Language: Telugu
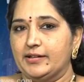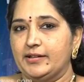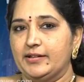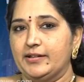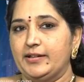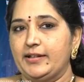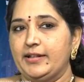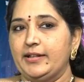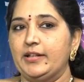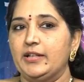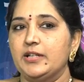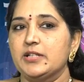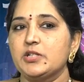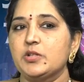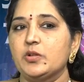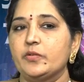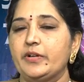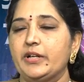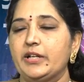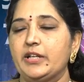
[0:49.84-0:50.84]
అలా
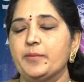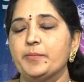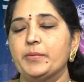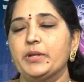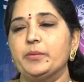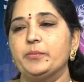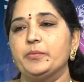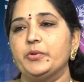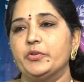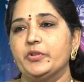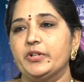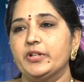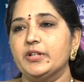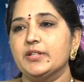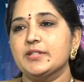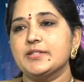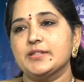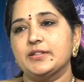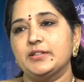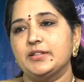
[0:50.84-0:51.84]
ఇంగ్లీష్లో వీటిని మనం
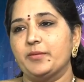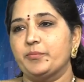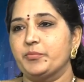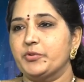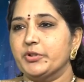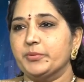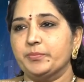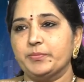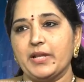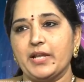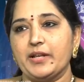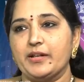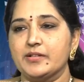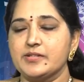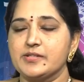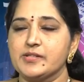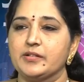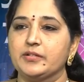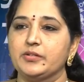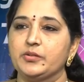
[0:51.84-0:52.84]
యురేనస్ అండ్ నెప్ట్యూన్
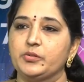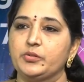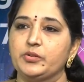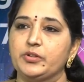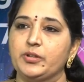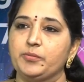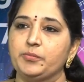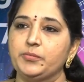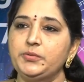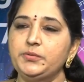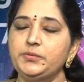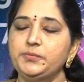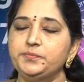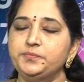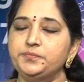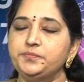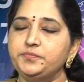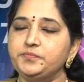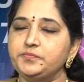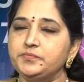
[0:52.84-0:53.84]
ప్లానెట్స్ అనుకుంటాము
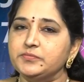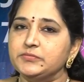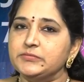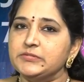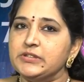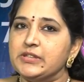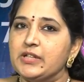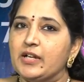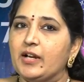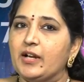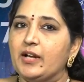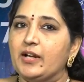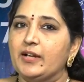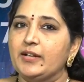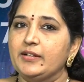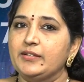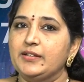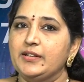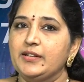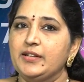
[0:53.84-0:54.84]

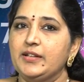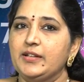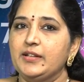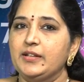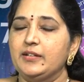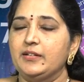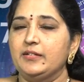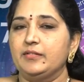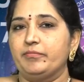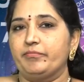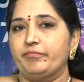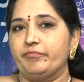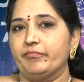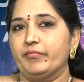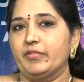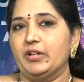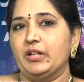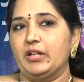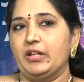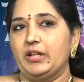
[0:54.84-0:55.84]
అయితే
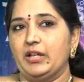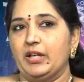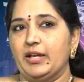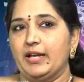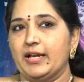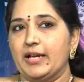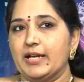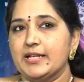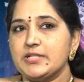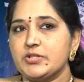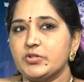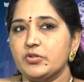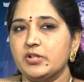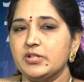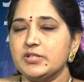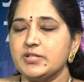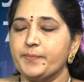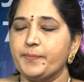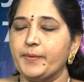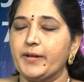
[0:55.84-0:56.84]

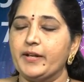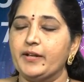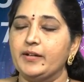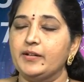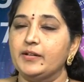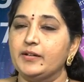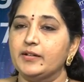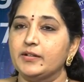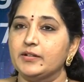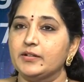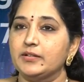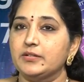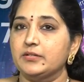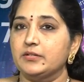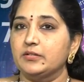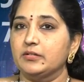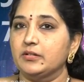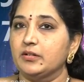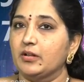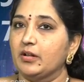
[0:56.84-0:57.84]
ఆస్ట్రాలజీ పరంగా
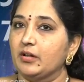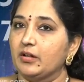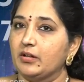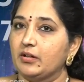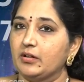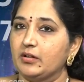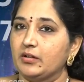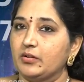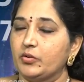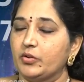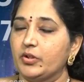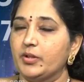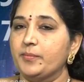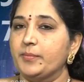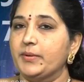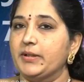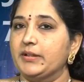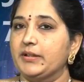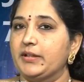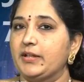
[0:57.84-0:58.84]
కూడా
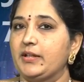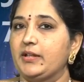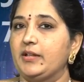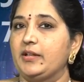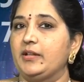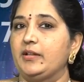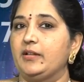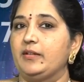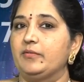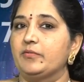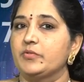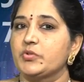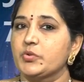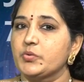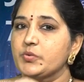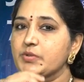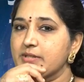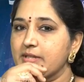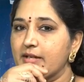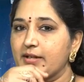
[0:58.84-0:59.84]
మనకి
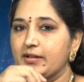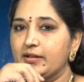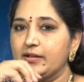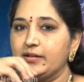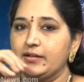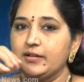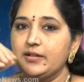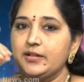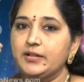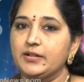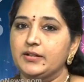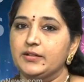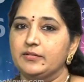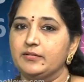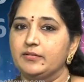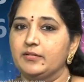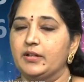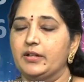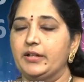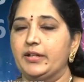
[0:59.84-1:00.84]
చూస్తే గనక
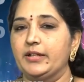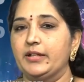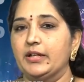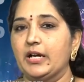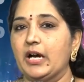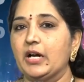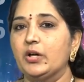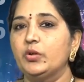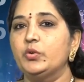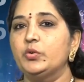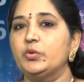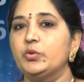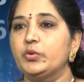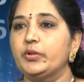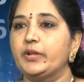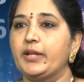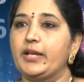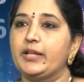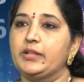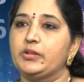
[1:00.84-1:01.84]
అంటే రాహు
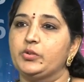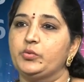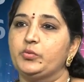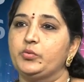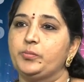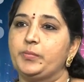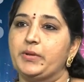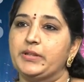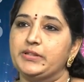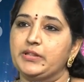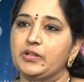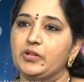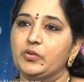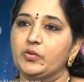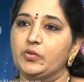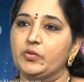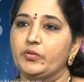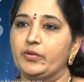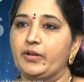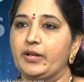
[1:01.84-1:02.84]
కేతు
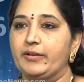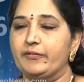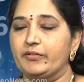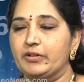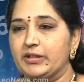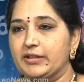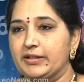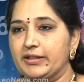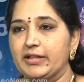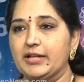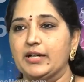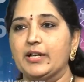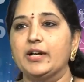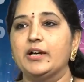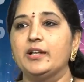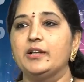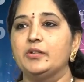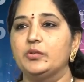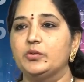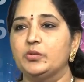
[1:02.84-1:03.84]
మధ్యలో ఏమైనా
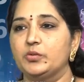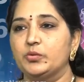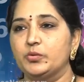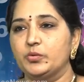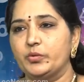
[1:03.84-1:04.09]
గ్రహాలు